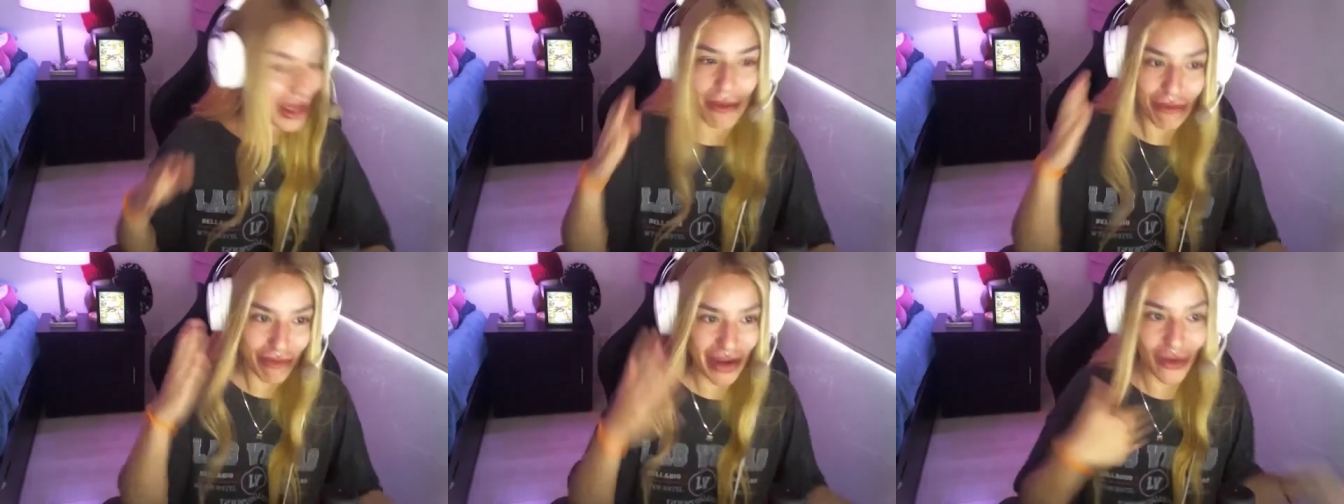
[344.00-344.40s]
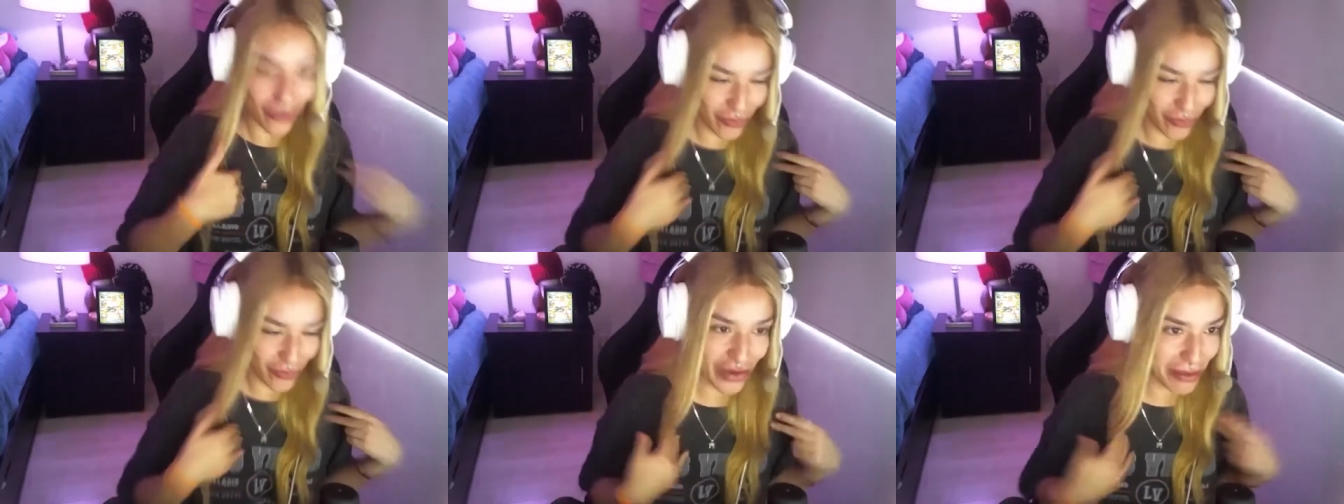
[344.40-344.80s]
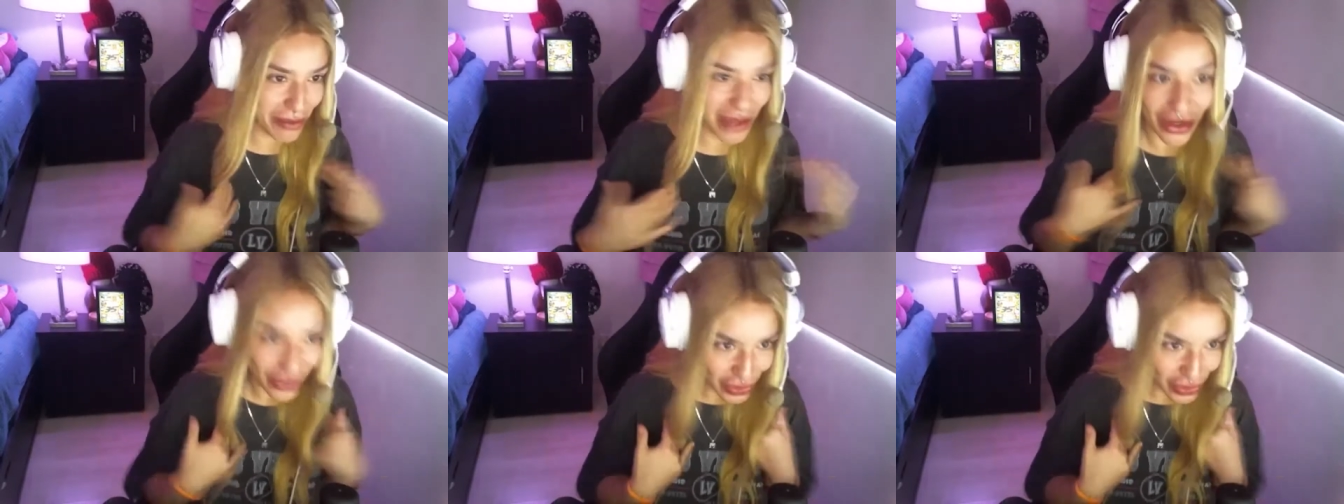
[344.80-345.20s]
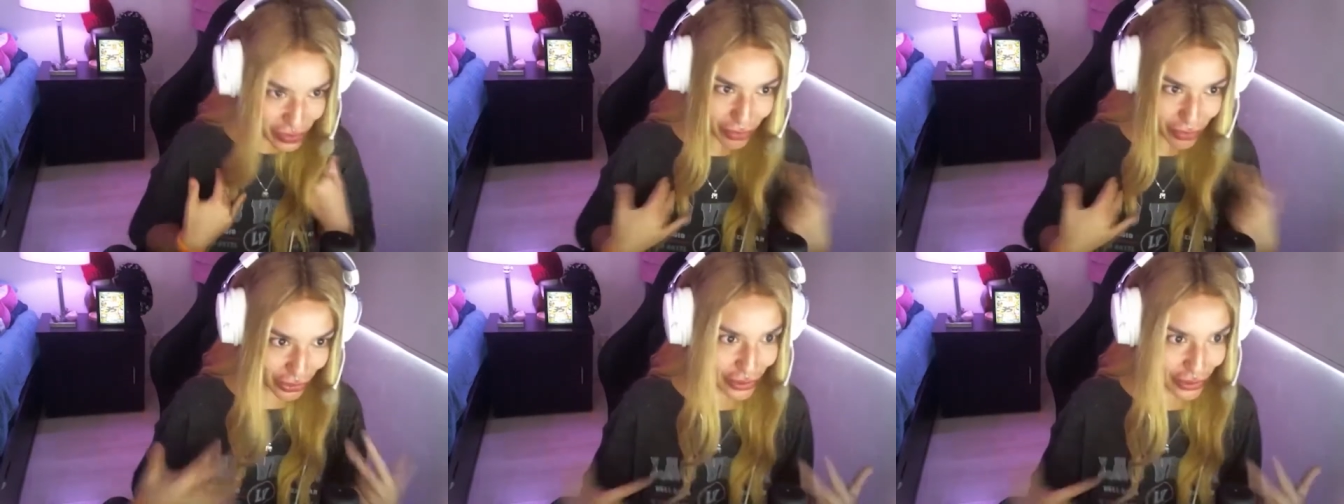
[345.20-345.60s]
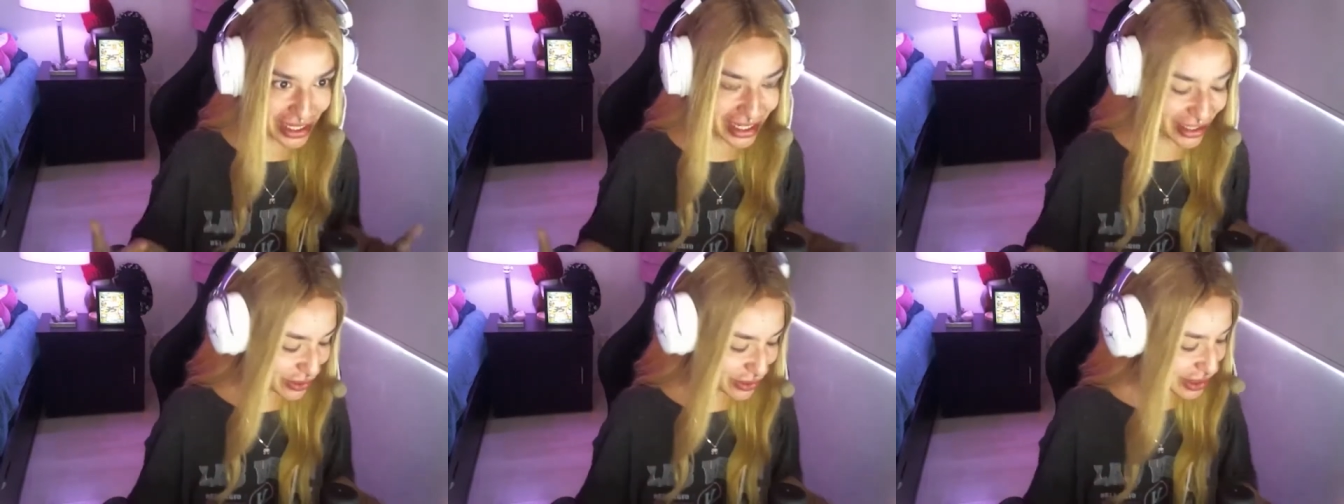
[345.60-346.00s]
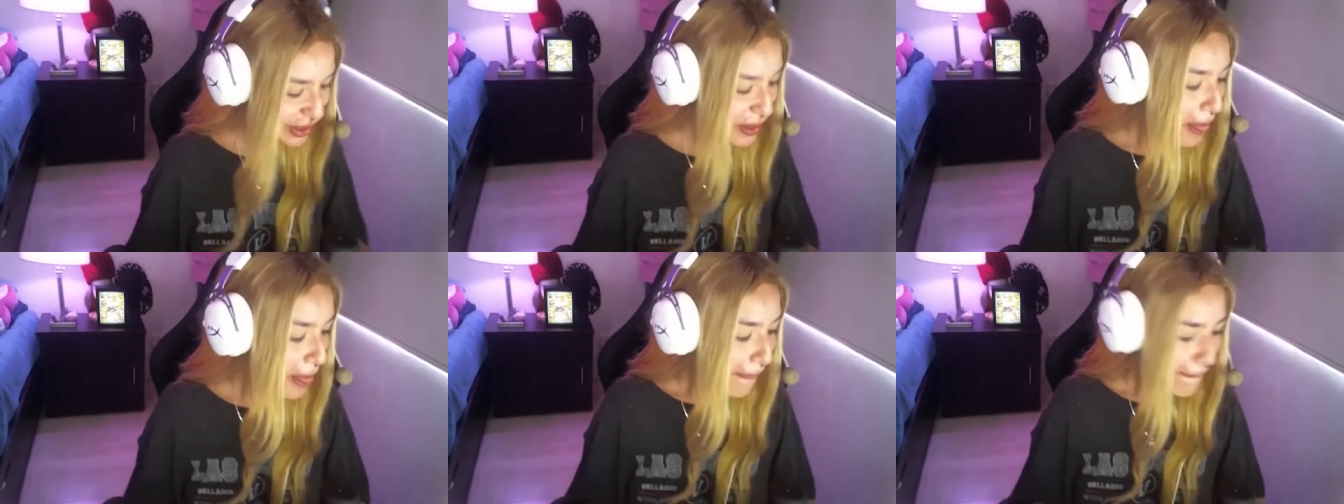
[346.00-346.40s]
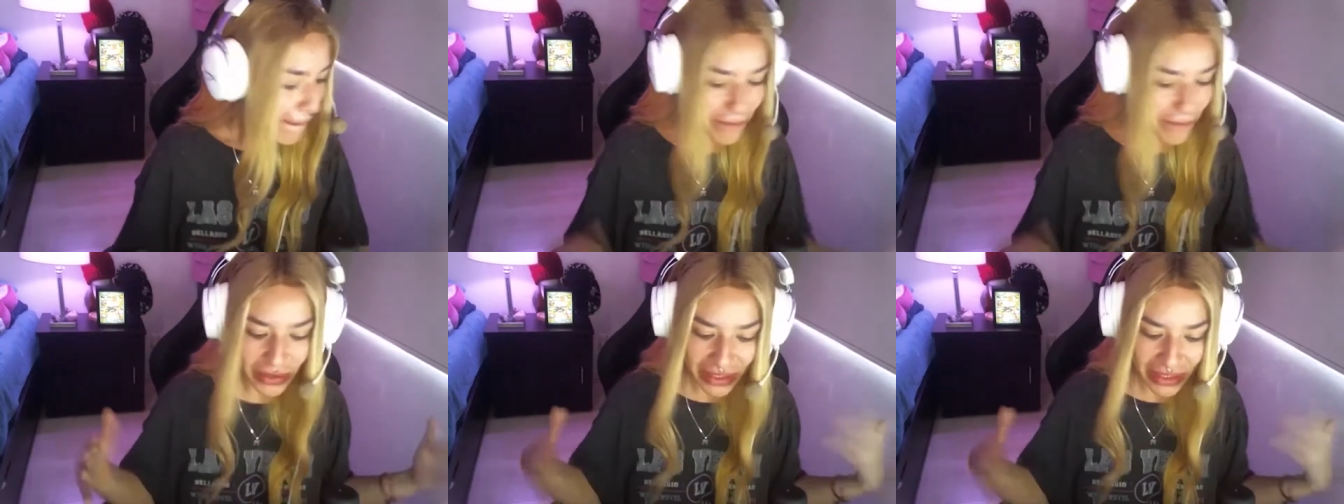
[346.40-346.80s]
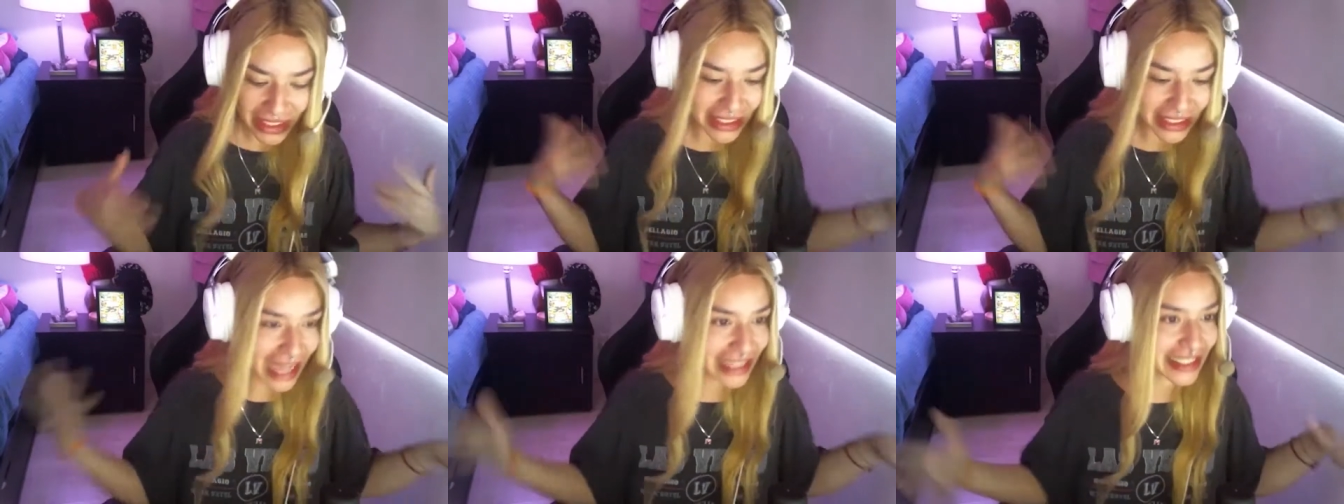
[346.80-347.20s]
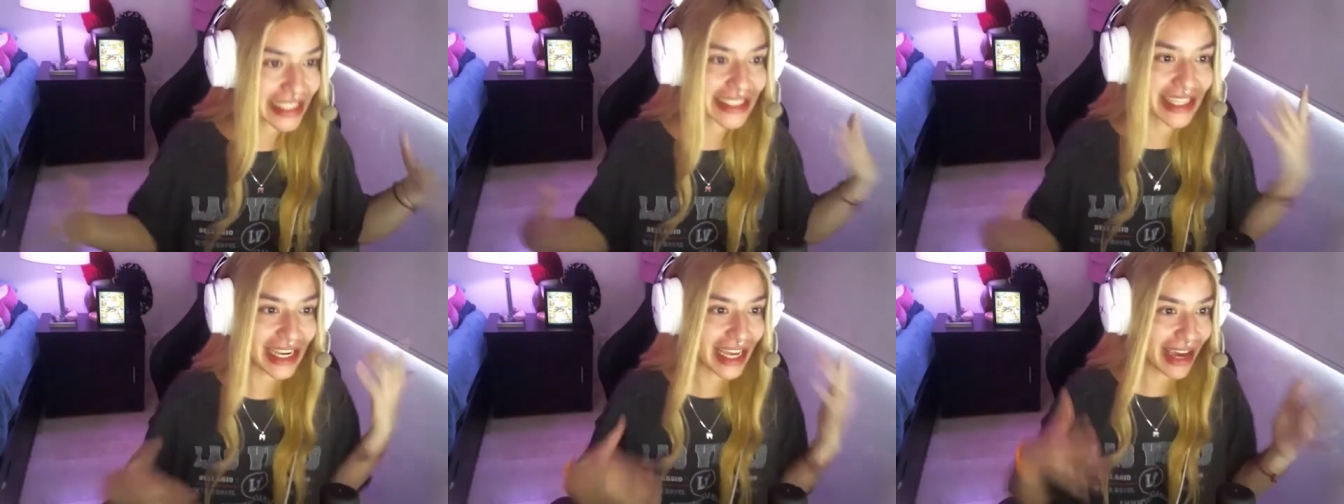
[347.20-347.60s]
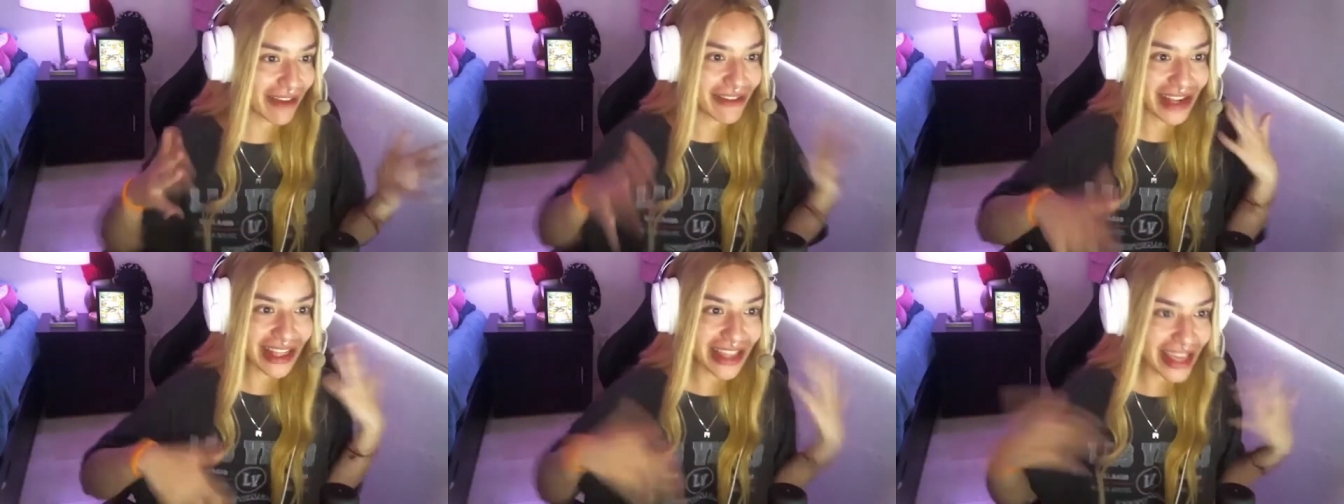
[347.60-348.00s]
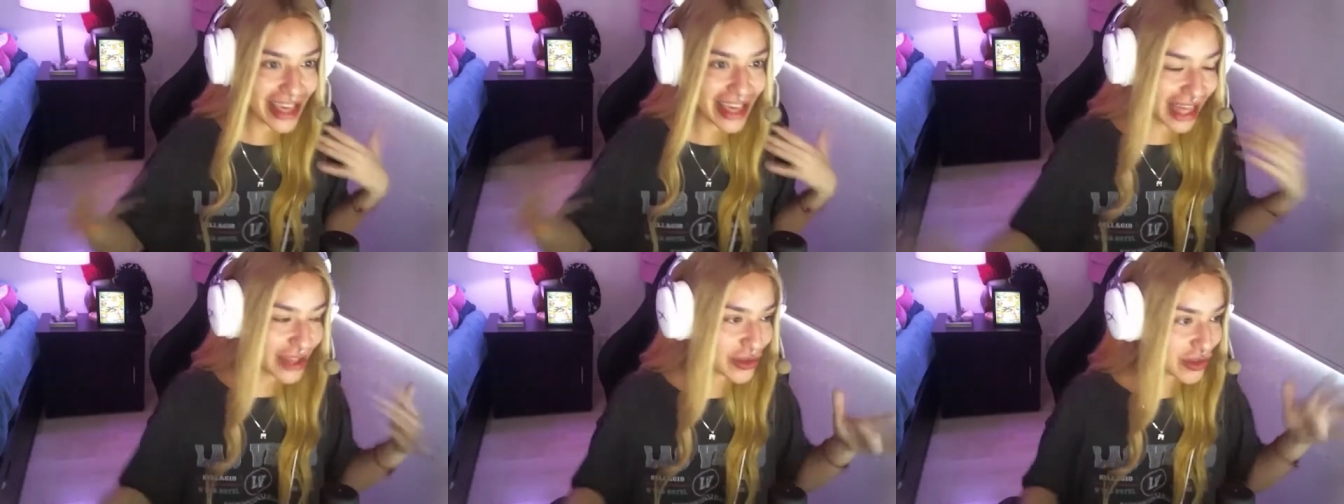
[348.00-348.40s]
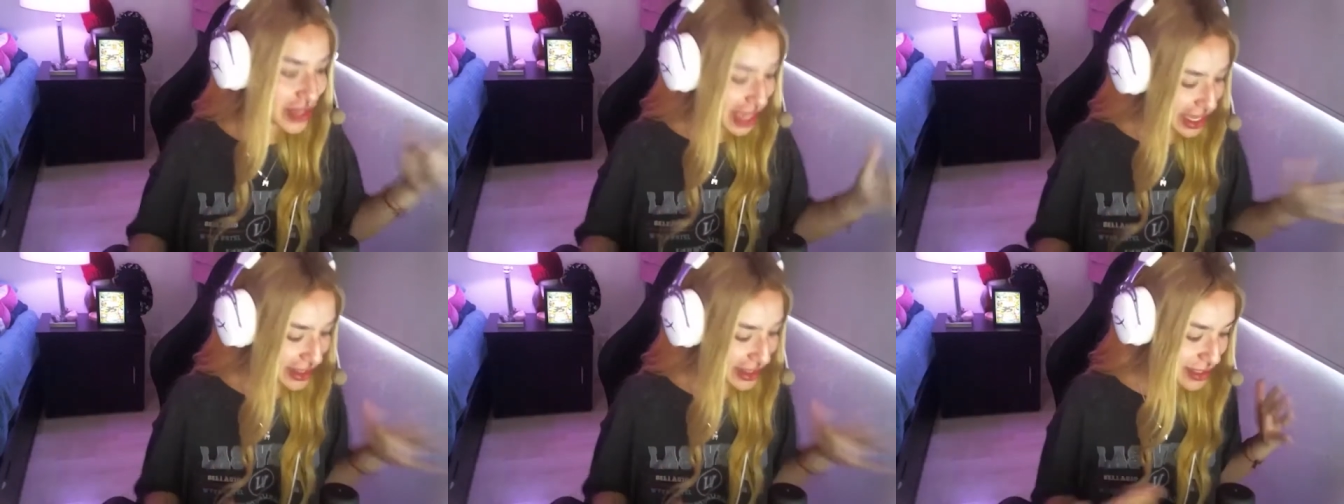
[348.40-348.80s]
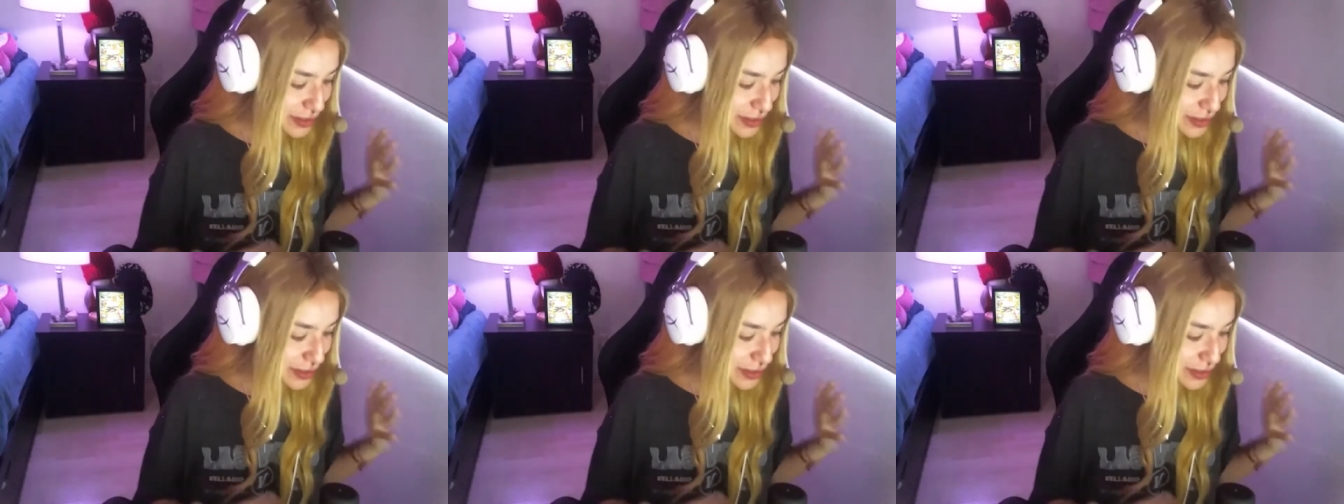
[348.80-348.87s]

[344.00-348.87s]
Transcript: pero fue mi error por no leer, güey. Entonces ya se acercaba el día y un día antes